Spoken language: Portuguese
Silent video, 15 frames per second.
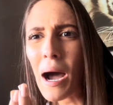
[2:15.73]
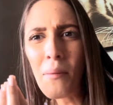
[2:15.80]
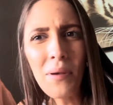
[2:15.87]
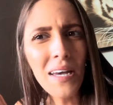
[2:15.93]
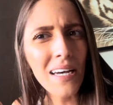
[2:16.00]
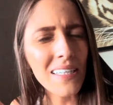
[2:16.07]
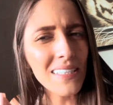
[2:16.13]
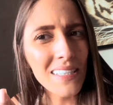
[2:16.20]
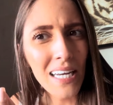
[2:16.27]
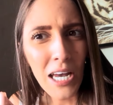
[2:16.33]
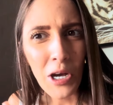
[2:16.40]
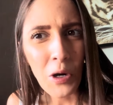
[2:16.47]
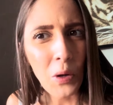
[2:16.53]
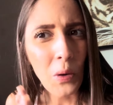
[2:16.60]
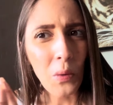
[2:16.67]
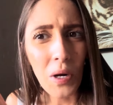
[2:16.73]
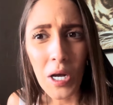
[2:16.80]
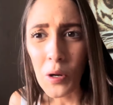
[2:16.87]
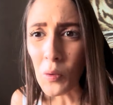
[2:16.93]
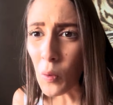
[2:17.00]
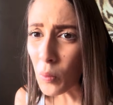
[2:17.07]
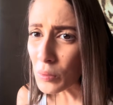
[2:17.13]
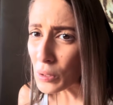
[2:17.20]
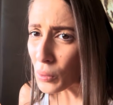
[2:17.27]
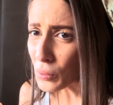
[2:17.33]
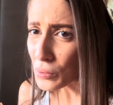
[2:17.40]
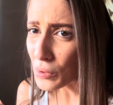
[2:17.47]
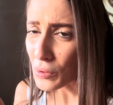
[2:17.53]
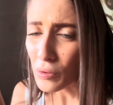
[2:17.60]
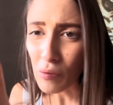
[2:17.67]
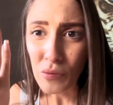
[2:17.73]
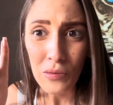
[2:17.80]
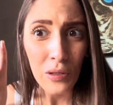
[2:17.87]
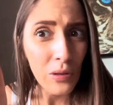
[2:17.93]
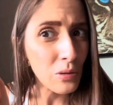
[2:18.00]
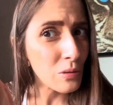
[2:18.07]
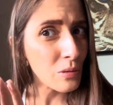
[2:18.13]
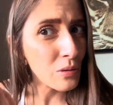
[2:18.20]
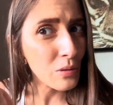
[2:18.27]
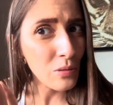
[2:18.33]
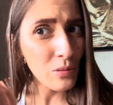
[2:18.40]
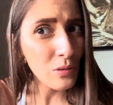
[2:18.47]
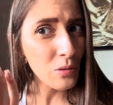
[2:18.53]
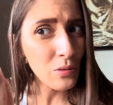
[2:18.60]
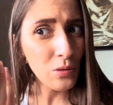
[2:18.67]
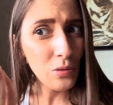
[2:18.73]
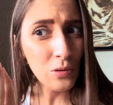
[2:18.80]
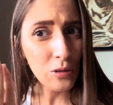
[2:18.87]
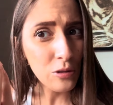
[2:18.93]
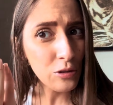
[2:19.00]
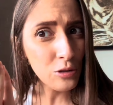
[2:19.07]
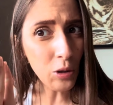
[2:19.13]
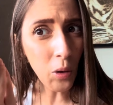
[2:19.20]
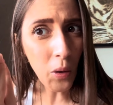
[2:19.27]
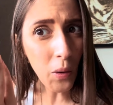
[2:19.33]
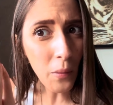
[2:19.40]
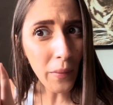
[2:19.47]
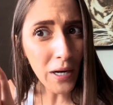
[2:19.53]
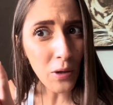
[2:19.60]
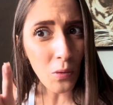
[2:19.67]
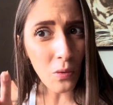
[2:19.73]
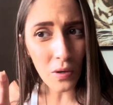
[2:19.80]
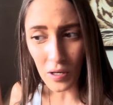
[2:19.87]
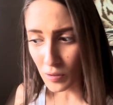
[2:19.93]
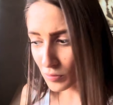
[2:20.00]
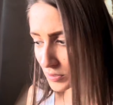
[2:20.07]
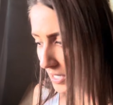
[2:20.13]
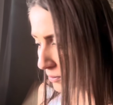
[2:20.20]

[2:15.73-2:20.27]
Amigas, eu, eu crio conteúdo, eu não, não, não, não, não sou manicure, eu não sei